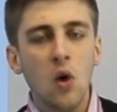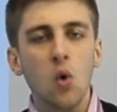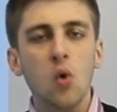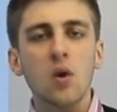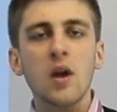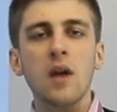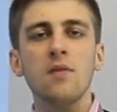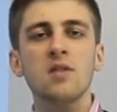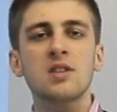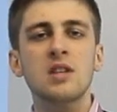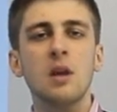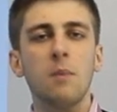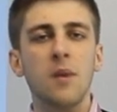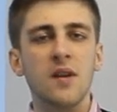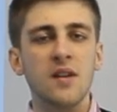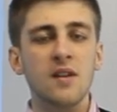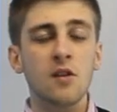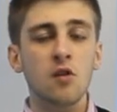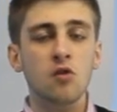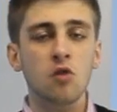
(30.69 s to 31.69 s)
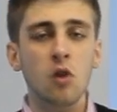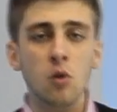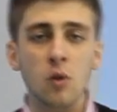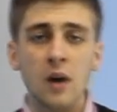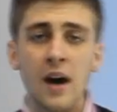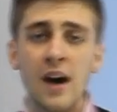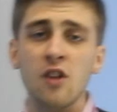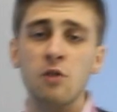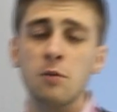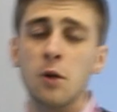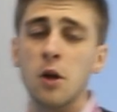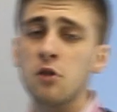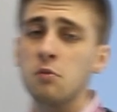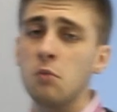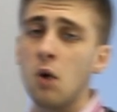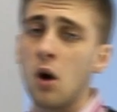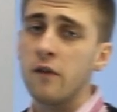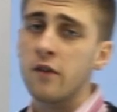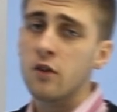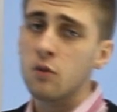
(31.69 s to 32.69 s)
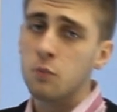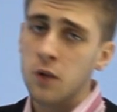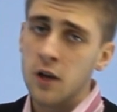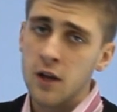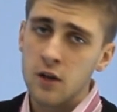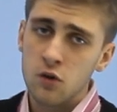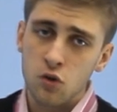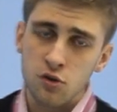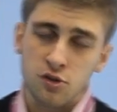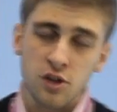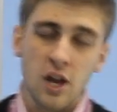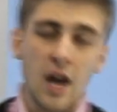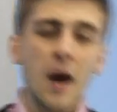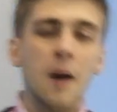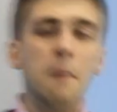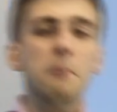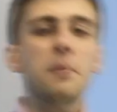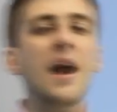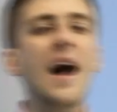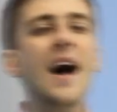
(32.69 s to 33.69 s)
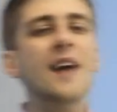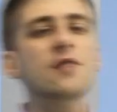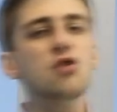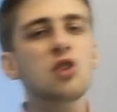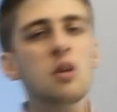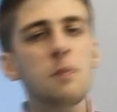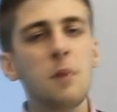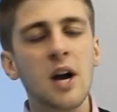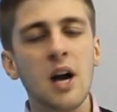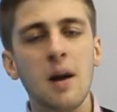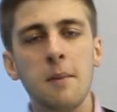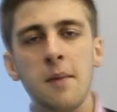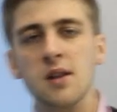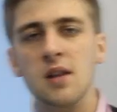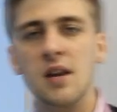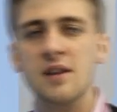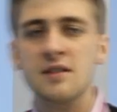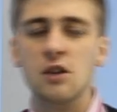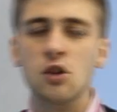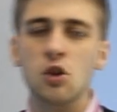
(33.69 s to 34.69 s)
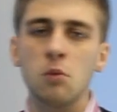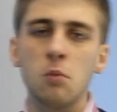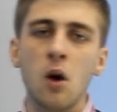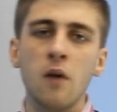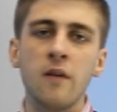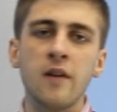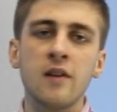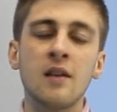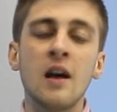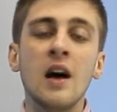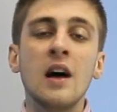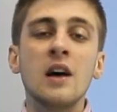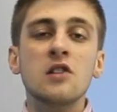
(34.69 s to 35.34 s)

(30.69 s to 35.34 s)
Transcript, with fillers: O que você precisa em seu lugar, os melhores móveis, preços, prazos de pagamento na Cedro Móveis.